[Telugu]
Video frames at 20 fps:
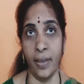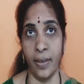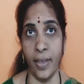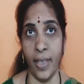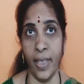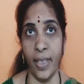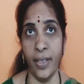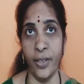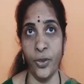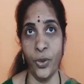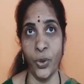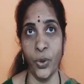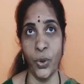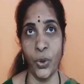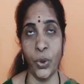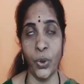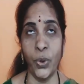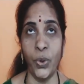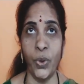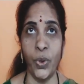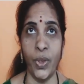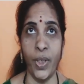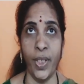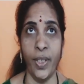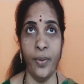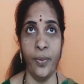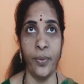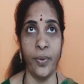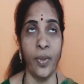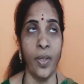గలను చూసుకుంటూ
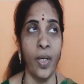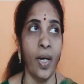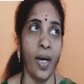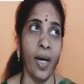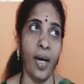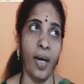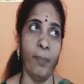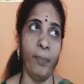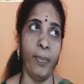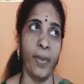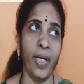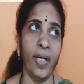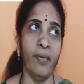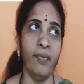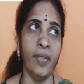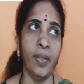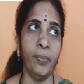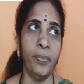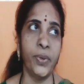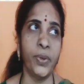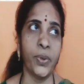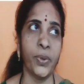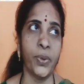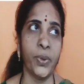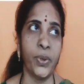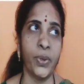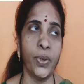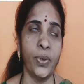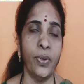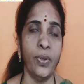నేను ఆ పళ్ళ వైపు
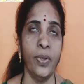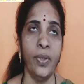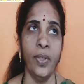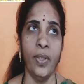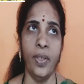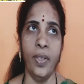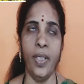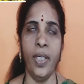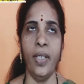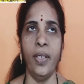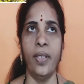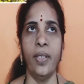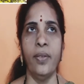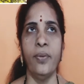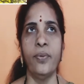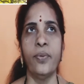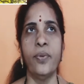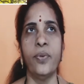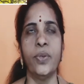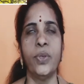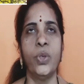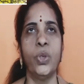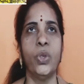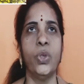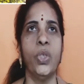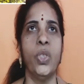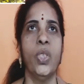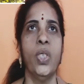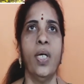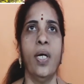చూస్తూ నేను అనుకోవచ్చు
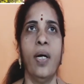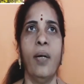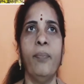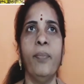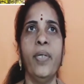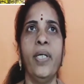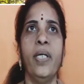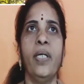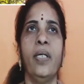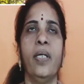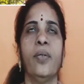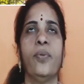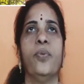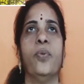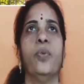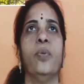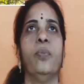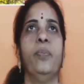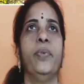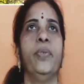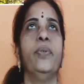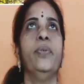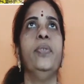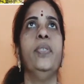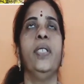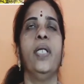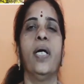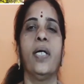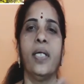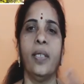అమ్మయ్య నాకు ఓపిక
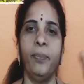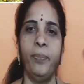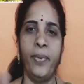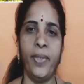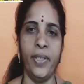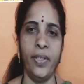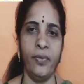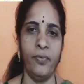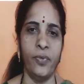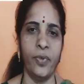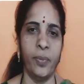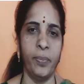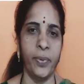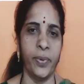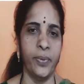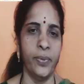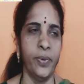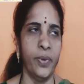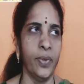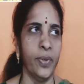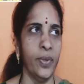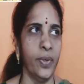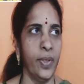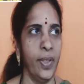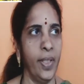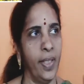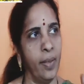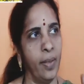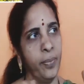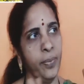ఉంది నాకు ఎప్పుడైతే ఓపిక ఉంటుందో
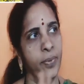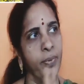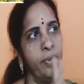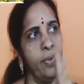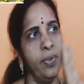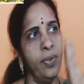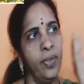నేను అప్పుడు